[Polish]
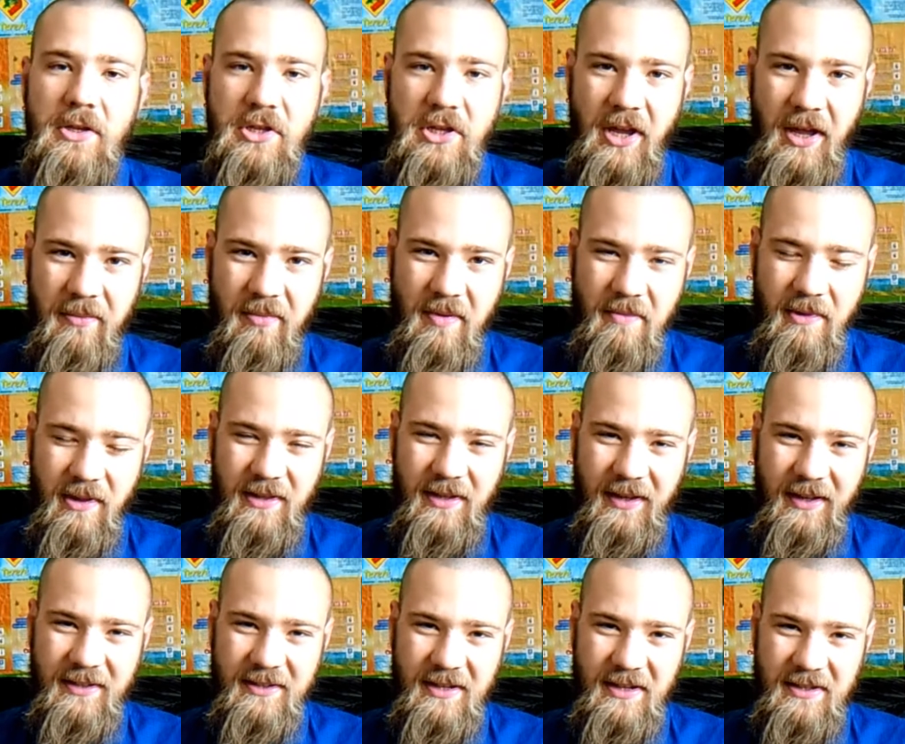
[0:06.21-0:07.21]
Yerba Mate
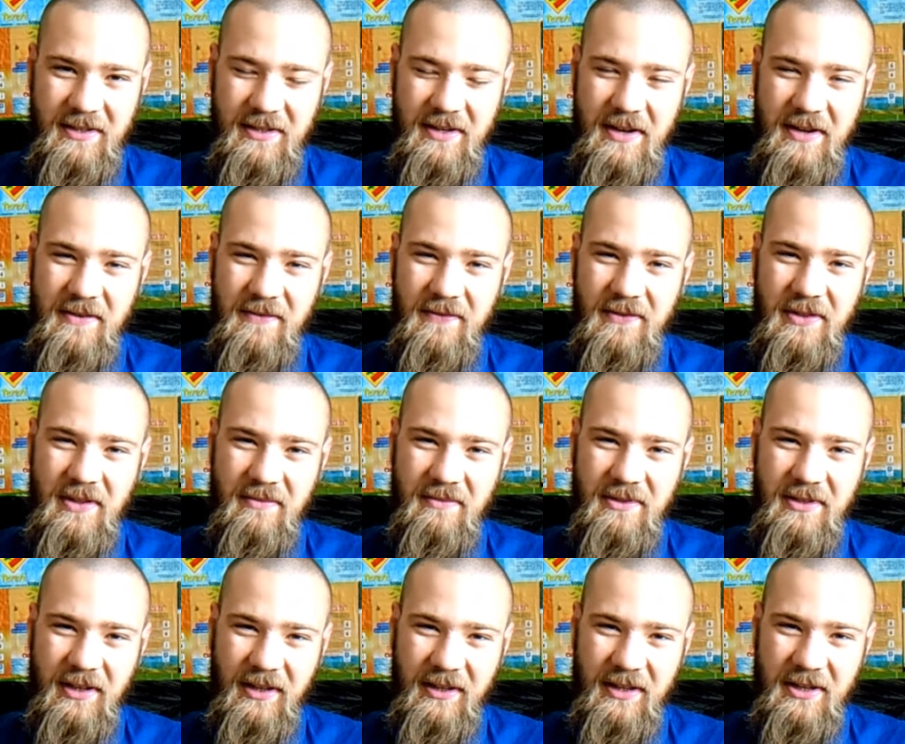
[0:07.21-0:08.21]
recenzję, witam
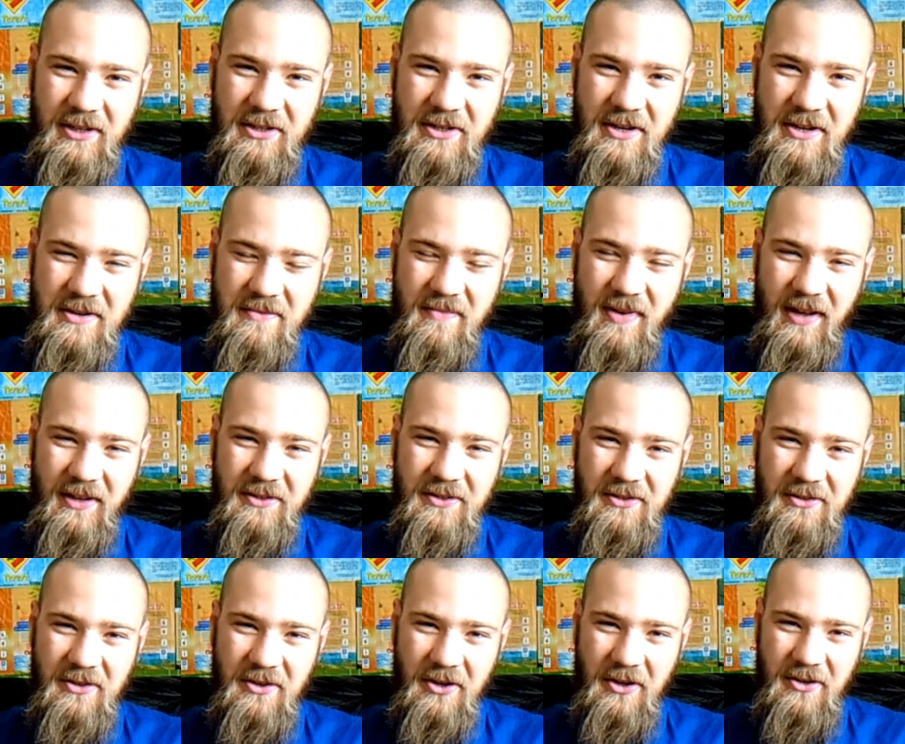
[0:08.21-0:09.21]
serdecznie i
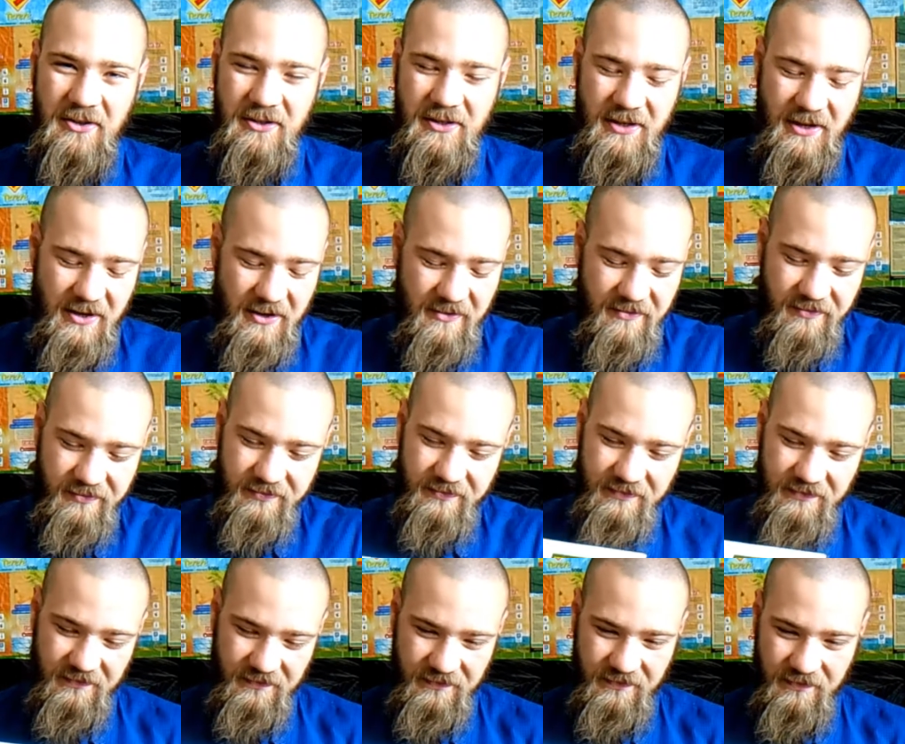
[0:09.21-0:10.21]
bardzo gorąco.
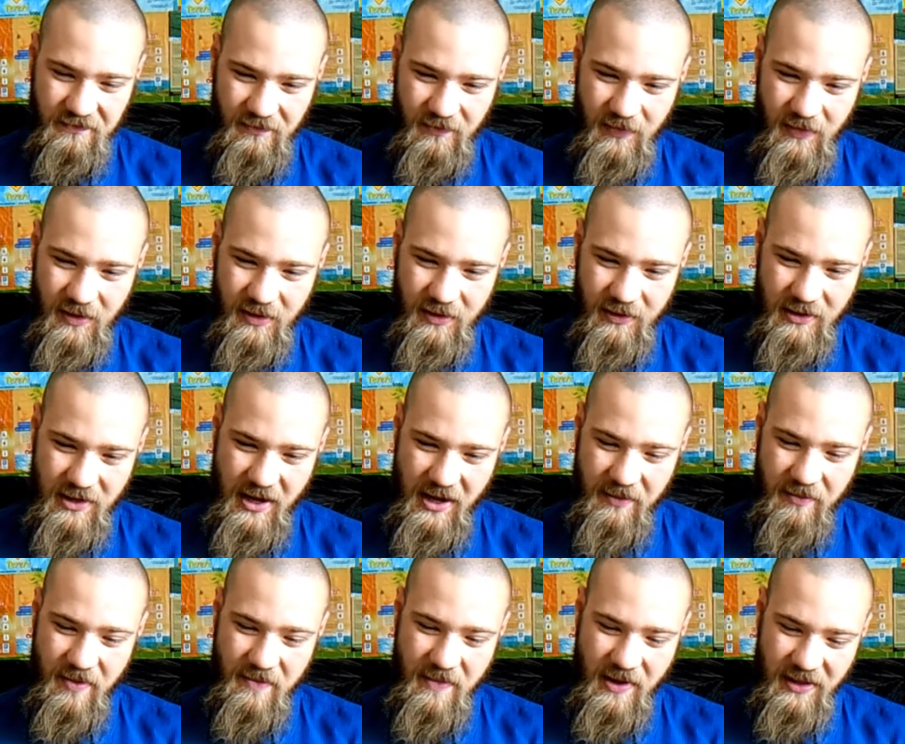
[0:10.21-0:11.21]
Mm,
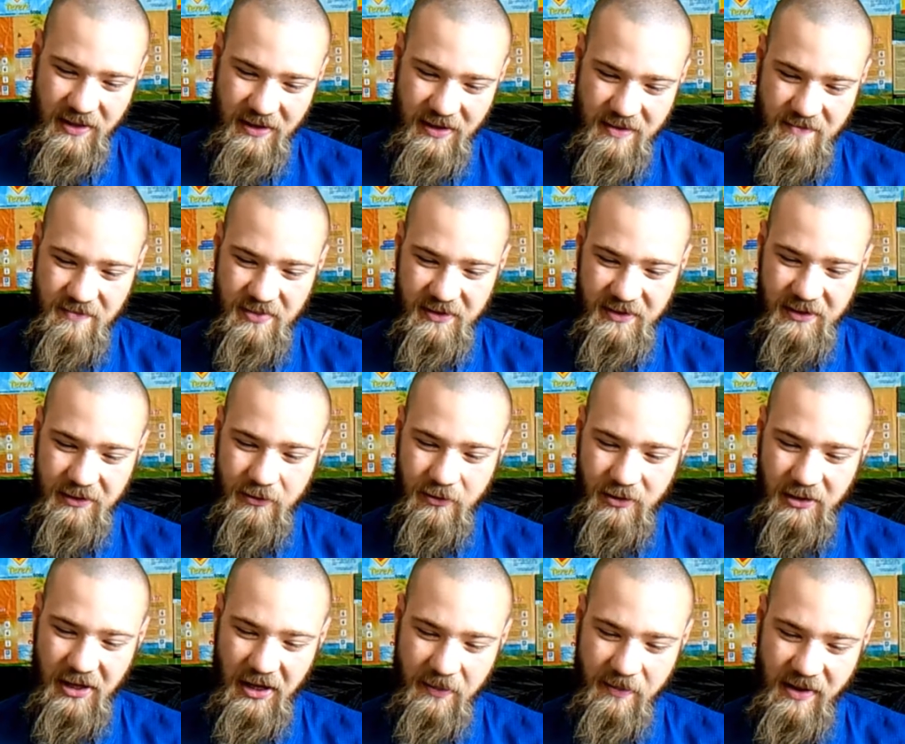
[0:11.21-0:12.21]
Yerba Mate Campesino
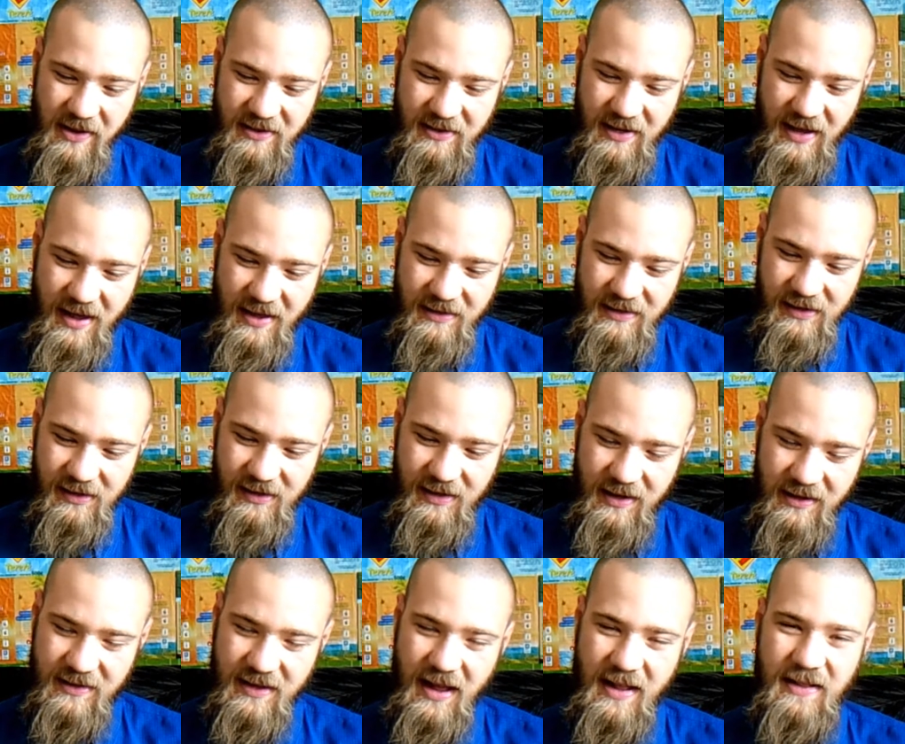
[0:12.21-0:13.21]
Hierbas Adel
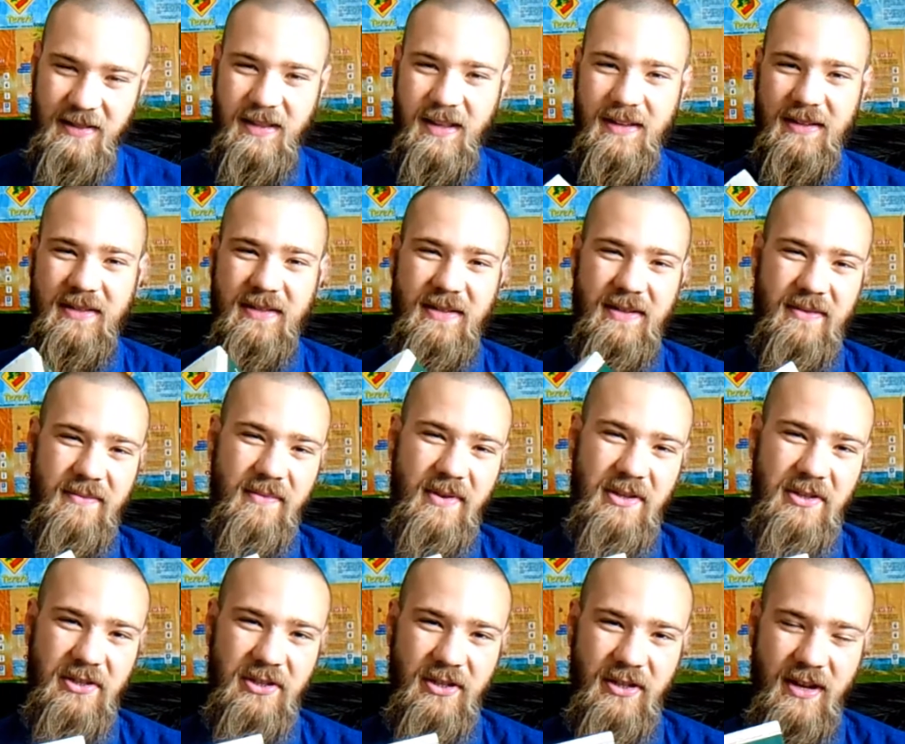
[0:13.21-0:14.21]
Gazantes
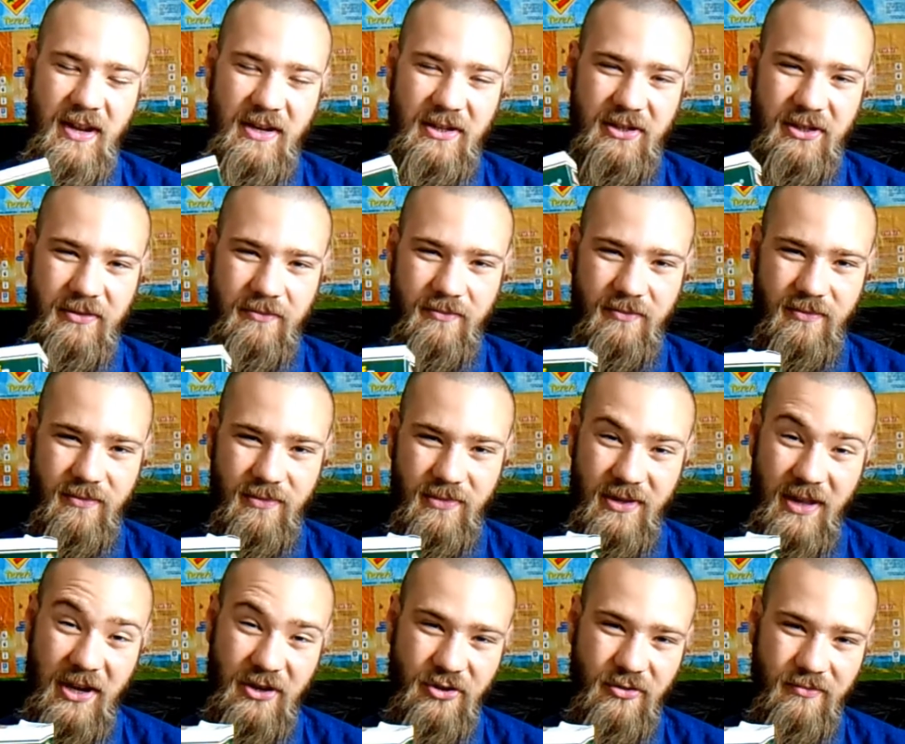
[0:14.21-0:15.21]
będzie
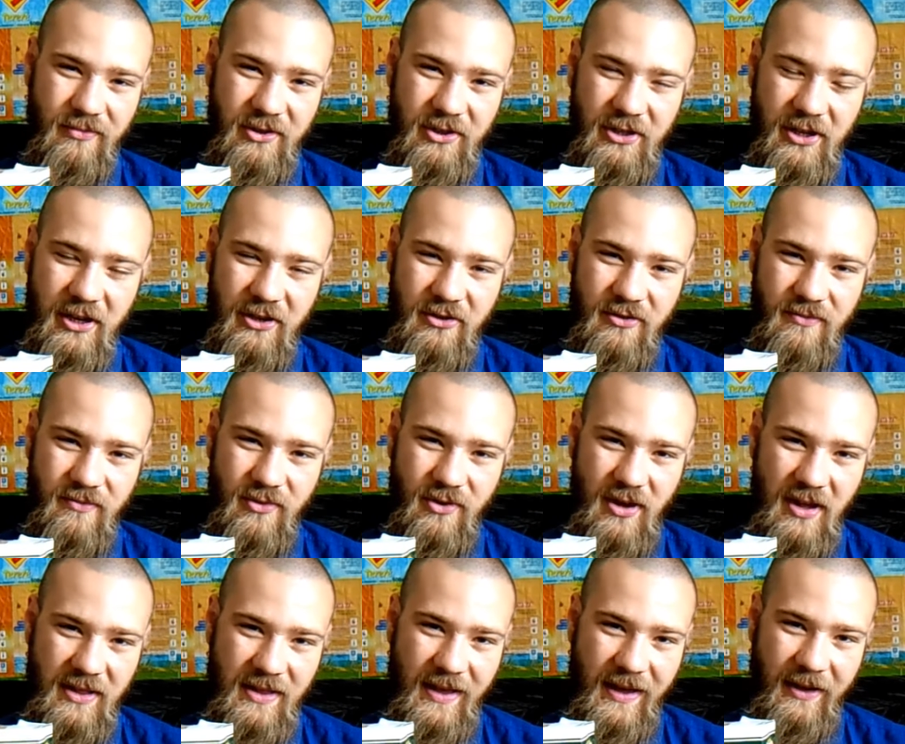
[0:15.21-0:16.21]
naszym, naszą dzisiejszą
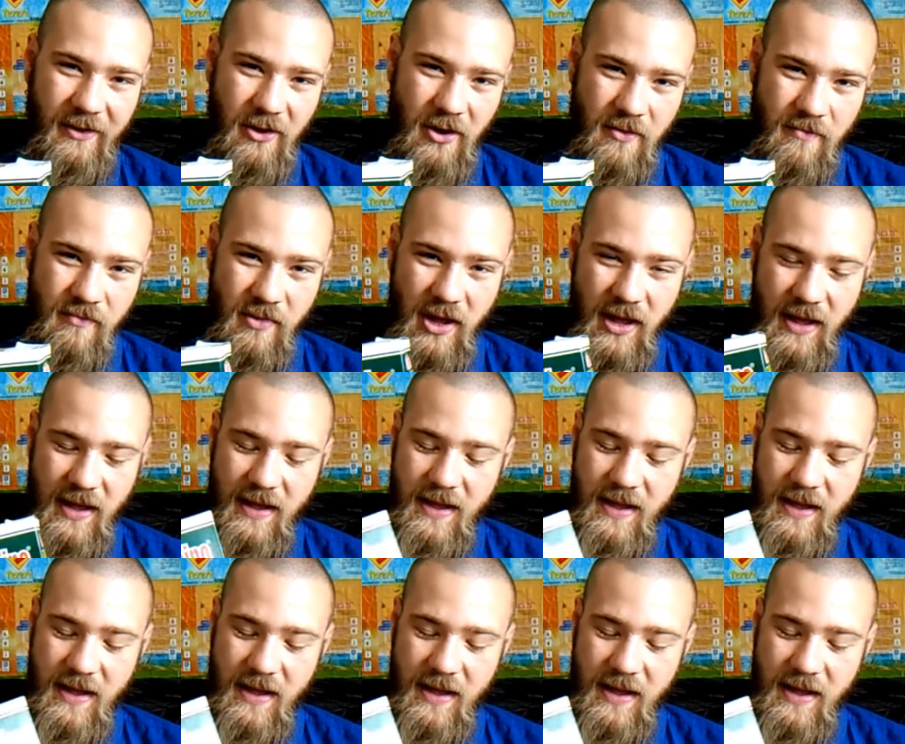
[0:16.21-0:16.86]
bohaterką.